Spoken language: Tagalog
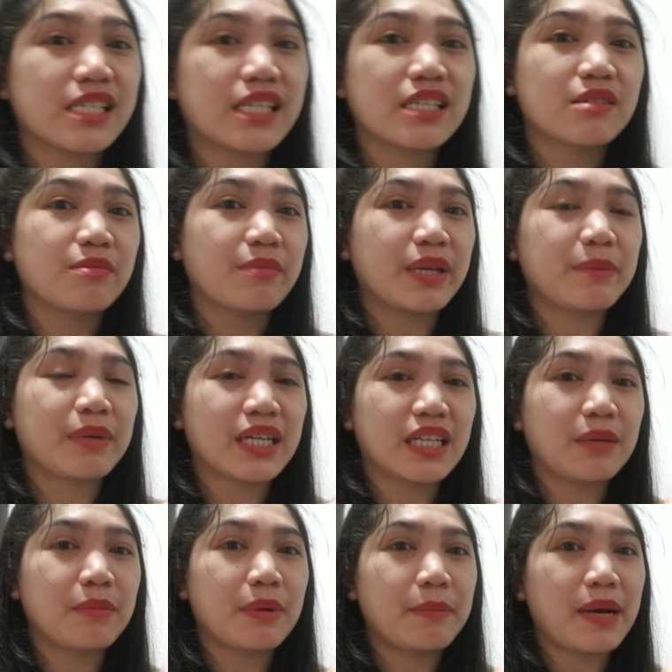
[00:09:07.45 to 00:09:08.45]
Since may
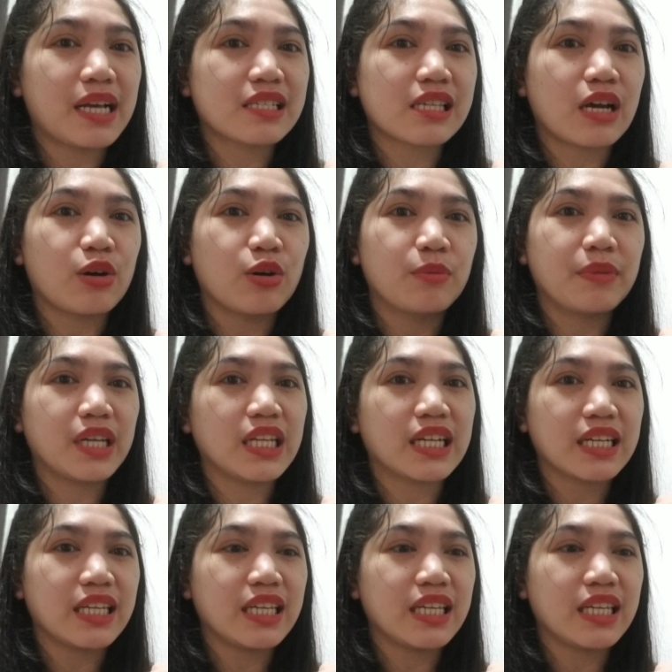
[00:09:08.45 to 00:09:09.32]
mga nababasa ako, may nang